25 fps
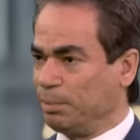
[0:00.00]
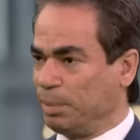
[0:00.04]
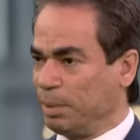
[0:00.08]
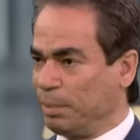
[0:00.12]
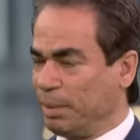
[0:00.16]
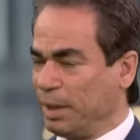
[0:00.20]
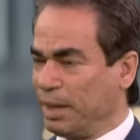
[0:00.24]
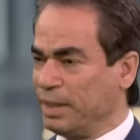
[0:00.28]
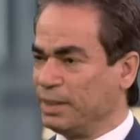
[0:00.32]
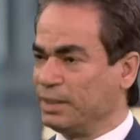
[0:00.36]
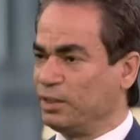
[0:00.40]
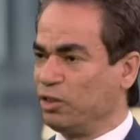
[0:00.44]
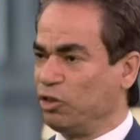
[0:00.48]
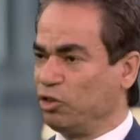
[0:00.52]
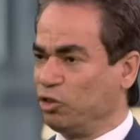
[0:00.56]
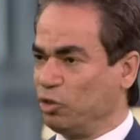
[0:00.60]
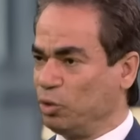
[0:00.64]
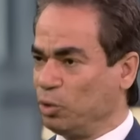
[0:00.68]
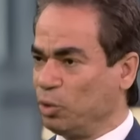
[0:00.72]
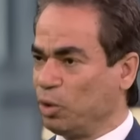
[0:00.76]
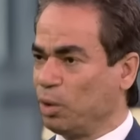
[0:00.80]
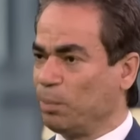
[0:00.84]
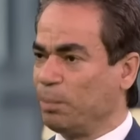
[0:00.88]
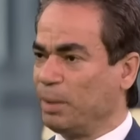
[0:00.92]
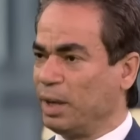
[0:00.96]
بمجلس
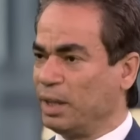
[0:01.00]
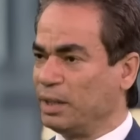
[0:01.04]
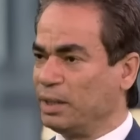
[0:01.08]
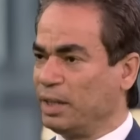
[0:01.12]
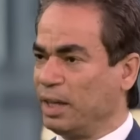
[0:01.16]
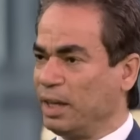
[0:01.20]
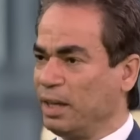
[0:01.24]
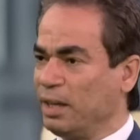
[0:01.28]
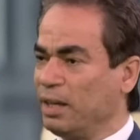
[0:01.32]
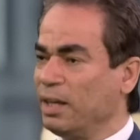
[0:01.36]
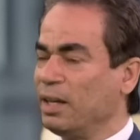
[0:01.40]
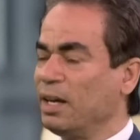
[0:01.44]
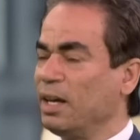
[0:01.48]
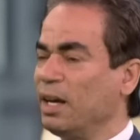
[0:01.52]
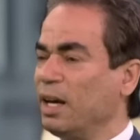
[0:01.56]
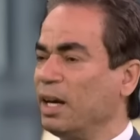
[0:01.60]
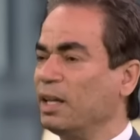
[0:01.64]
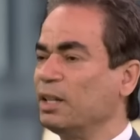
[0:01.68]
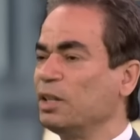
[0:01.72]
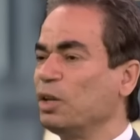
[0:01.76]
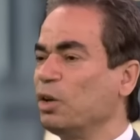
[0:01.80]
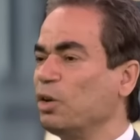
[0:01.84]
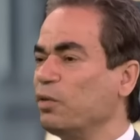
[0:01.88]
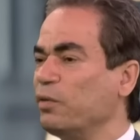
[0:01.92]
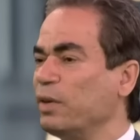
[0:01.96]
الشيوخ معناه
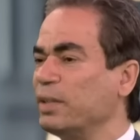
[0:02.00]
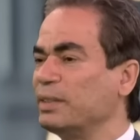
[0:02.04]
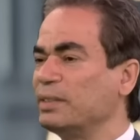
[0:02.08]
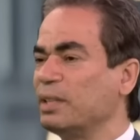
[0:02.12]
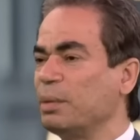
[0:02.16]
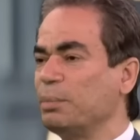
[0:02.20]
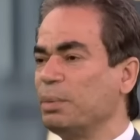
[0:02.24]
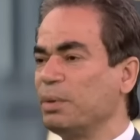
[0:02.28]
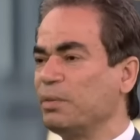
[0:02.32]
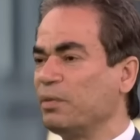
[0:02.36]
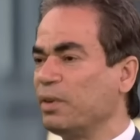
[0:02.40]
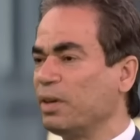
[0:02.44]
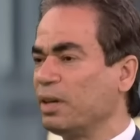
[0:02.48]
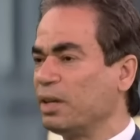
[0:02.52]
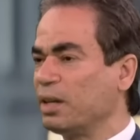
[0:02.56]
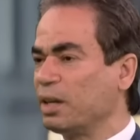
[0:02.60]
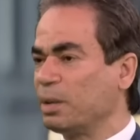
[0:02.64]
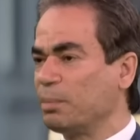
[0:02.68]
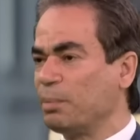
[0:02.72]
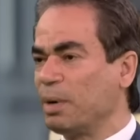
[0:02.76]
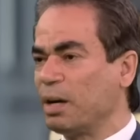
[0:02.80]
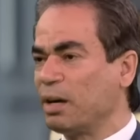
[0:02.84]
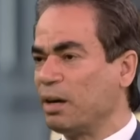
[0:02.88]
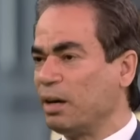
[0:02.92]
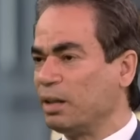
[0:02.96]
أنه فاز
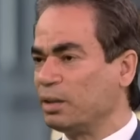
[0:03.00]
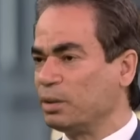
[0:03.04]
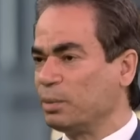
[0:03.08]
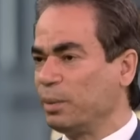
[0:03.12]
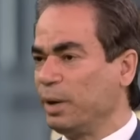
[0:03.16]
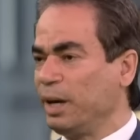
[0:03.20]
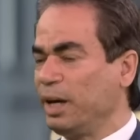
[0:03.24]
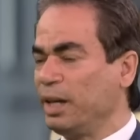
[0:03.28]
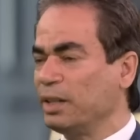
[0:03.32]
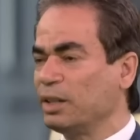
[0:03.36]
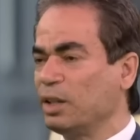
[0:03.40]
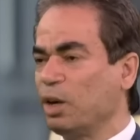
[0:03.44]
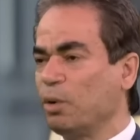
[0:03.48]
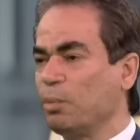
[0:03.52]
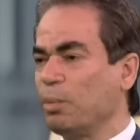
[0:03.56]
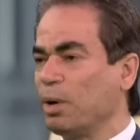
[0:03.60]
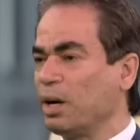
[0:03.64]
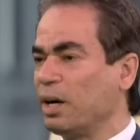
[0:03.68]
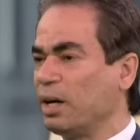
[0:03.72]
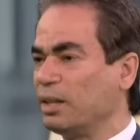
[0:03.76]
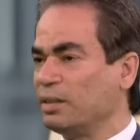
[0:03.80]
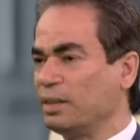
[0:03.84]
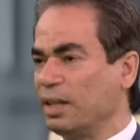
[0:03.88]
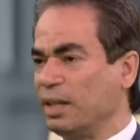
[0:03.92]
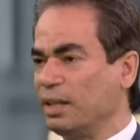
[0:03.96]
بفارق مقعد واحد أو
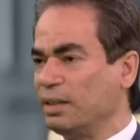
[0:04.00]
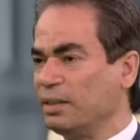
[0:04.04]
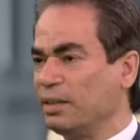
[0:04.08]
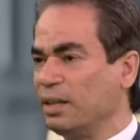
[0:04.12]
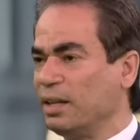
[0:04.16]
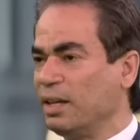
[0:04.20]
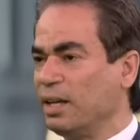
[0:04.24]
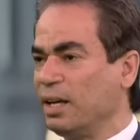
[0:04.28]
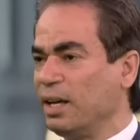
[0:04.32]
مقعدين